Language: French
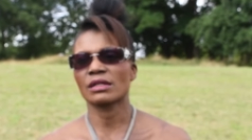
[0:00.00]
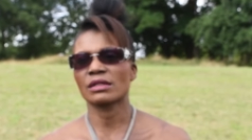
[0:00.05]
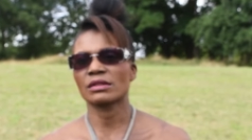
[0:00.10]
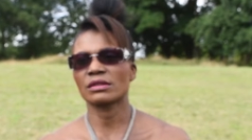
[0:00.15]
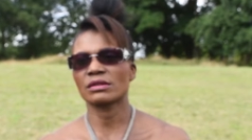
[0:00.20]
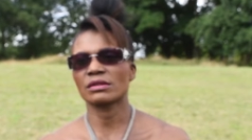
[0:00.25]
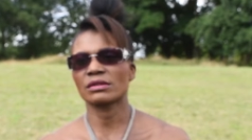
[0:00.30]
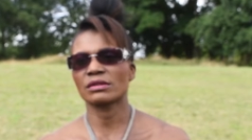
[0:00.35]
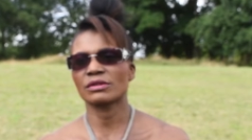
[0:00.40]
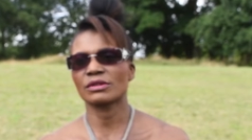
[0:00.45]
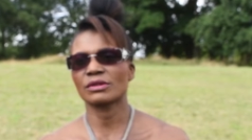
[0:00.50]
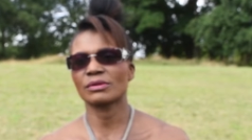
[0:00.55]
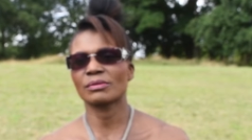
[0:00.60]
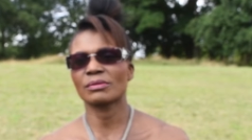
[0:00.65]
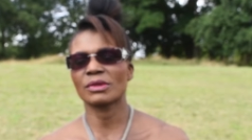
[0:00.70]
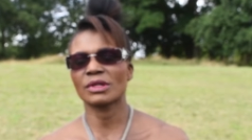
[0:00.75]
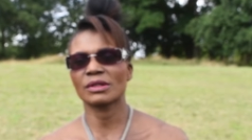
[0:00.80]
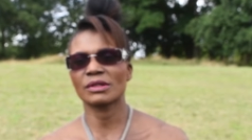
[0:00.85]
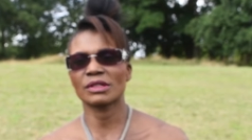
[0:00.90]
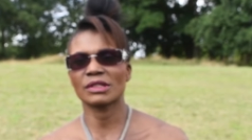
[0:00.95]
Euh,
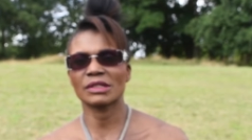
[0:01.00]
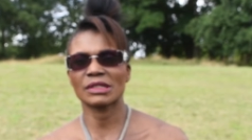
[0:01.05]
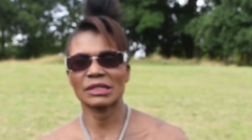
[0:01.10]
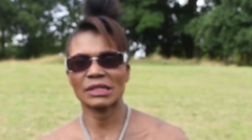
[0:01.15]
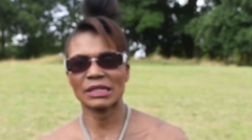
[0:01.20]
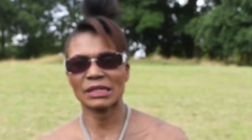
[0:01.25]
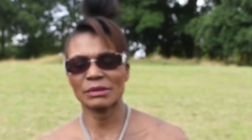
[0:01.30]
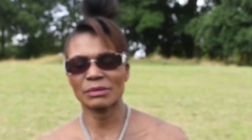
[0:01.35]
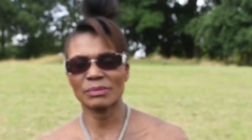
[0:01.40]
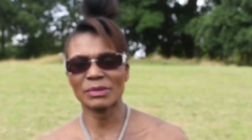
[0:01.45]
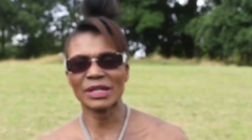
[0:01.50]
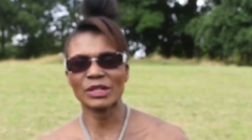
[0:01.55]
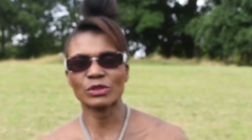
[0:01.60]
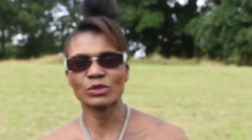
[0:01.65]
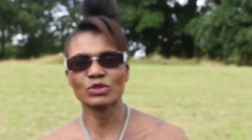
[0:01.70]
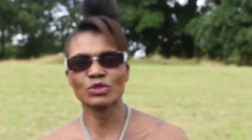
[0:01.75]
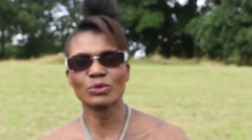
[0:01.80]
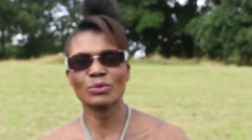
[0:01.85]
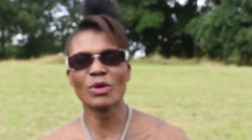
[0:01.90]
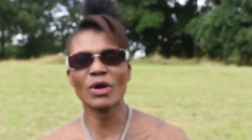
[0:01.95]

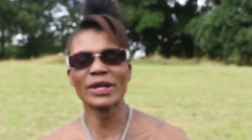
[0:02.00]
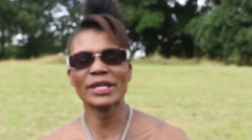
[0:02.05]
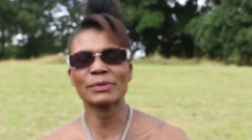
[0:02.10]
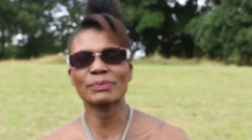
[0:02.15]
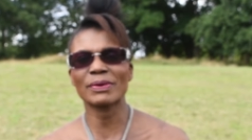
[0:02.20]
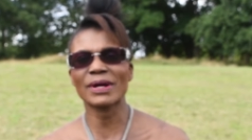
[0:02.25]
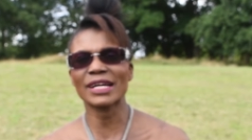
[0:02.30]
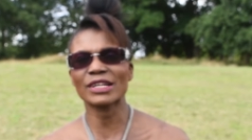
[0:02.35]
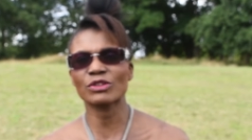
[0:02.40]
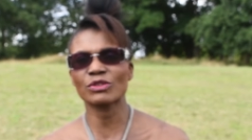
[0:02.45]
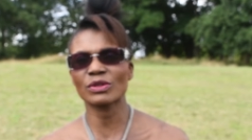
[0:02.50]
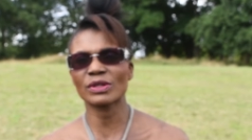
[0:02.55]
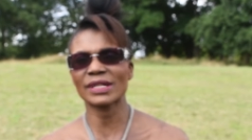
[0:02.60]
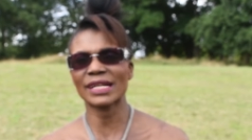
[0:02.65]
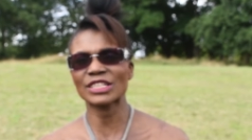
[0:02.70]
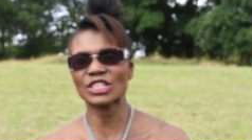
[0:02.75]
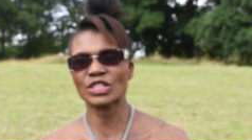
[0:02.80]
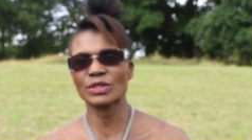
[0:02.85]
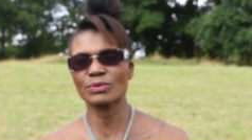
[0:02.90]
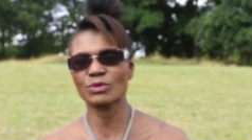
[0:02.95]
malheureusement, il paraît que
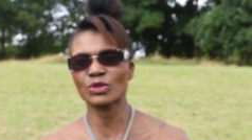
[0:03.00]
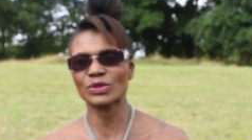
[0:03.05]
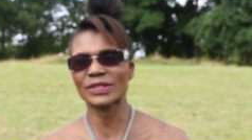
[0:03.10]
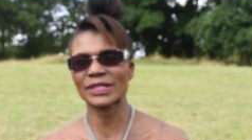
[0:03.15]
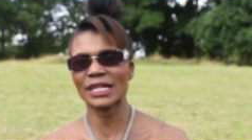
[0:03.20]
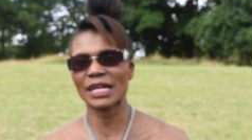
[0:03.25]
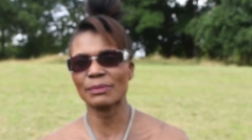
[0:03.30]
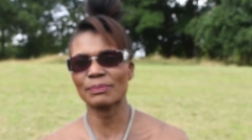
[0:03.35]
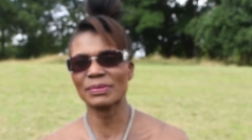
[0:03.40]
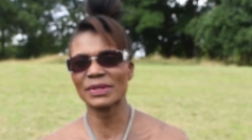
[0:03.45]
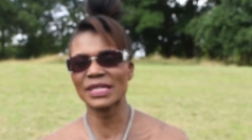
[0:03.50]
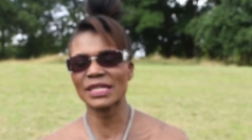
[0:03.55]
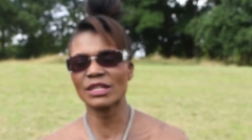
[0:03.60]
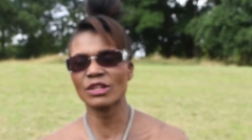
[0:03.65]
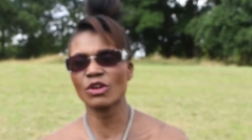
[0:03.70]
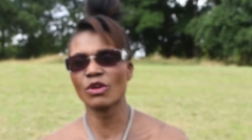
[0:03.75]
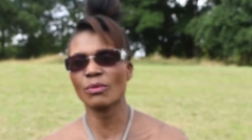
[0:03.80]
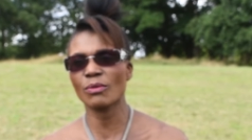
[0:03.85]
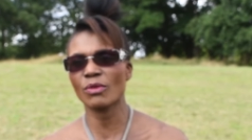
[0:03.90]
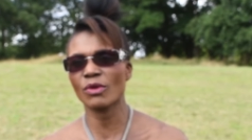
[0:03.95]
la chimiothérapie,
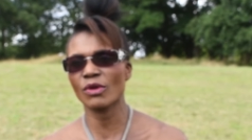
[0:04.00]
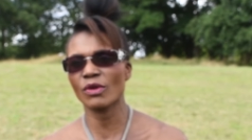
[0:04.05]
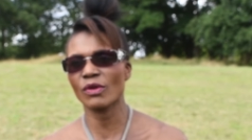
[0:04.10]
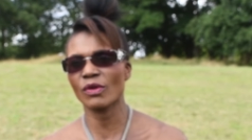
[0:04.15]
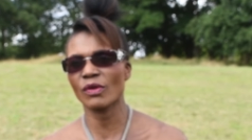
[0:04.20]
comme